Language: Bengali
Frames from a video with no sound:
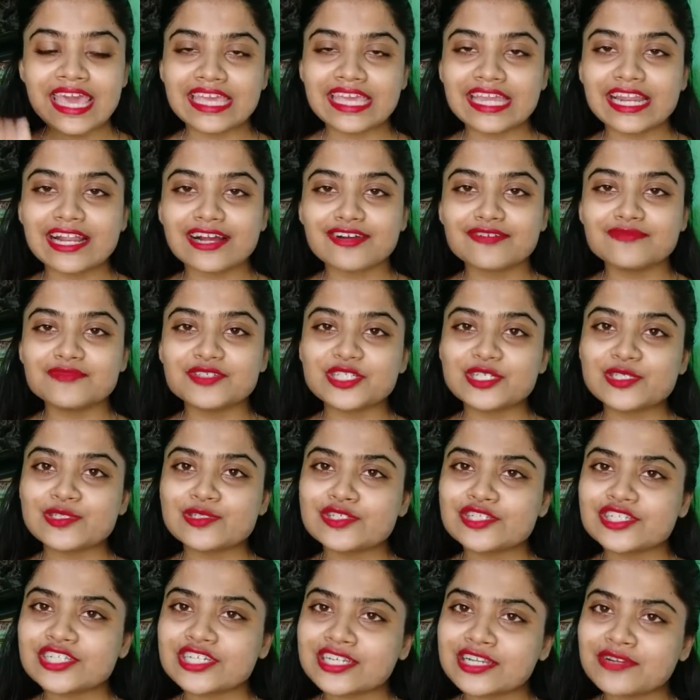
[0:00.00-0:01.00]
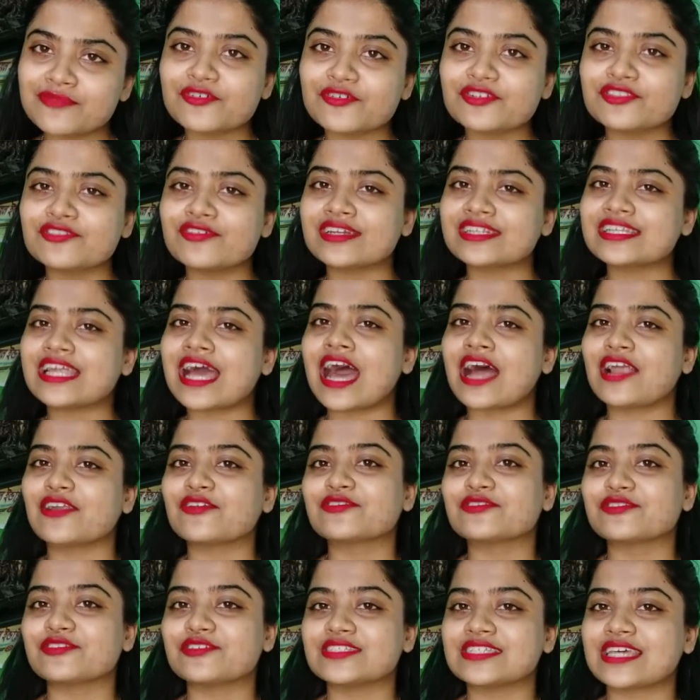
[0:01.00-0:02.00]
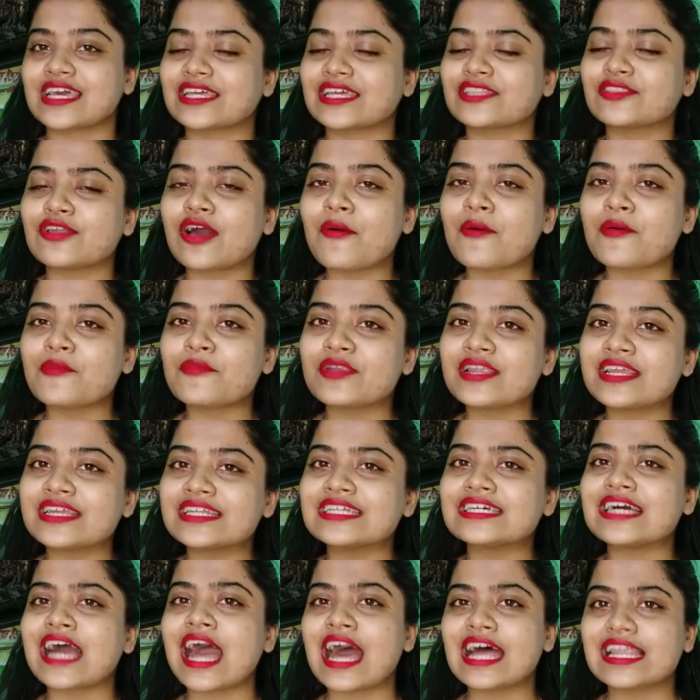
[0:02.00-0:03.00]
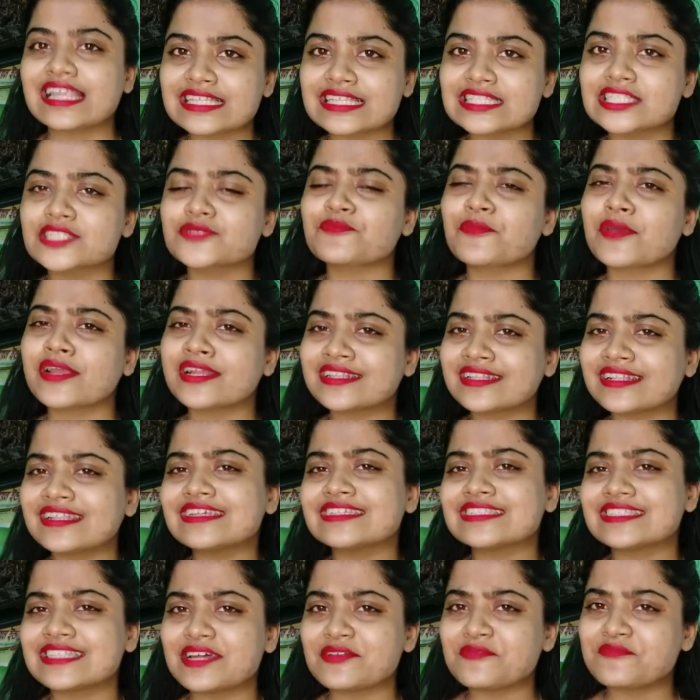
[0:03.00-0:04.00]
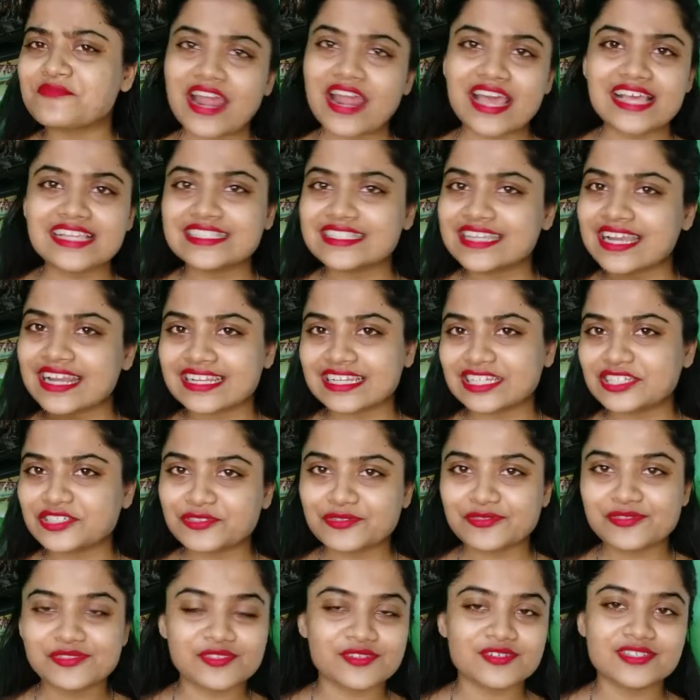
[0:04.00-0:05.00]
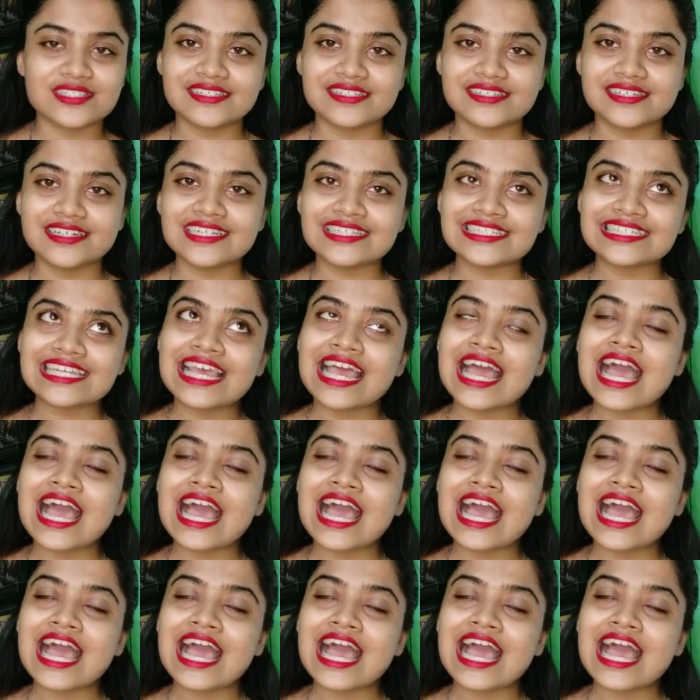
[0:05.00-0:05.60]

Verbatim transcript: এরকম সিচুয়েশনের মধ্যে একটা আনন্দ জাগে তো আমার মনে হয় এটা আনএক্সপেক্টলি সারপ্রাইজিং একটা সুন্দর জিনিস